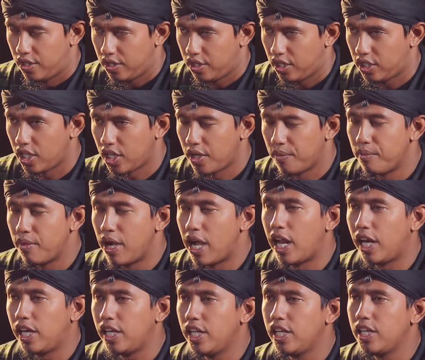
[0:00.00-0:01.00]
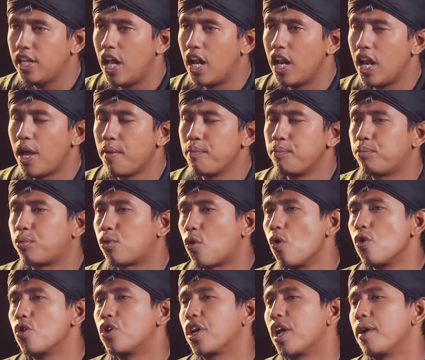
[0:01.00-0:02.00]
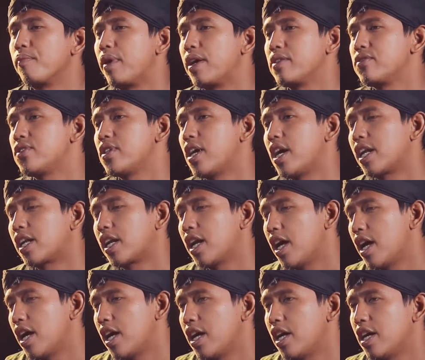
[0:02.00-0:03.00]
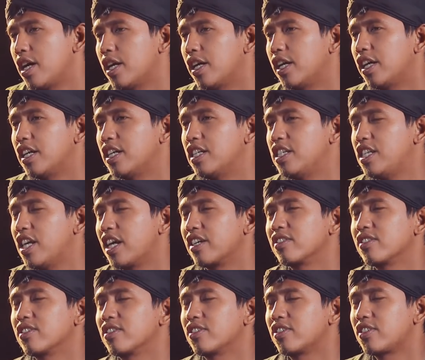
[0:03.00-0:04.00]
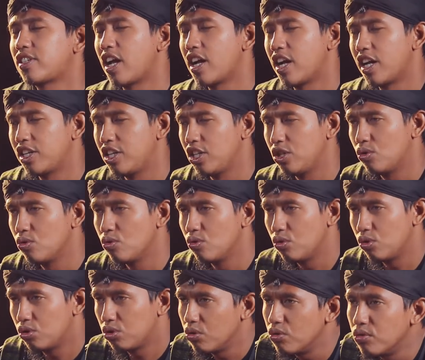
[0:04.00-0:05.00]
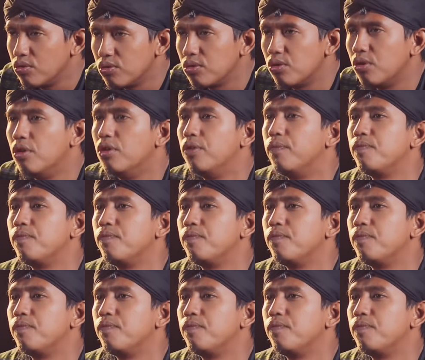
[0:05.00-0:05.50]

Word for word: Kita kembali dalam program acara yang sangat ditunggu-tunggu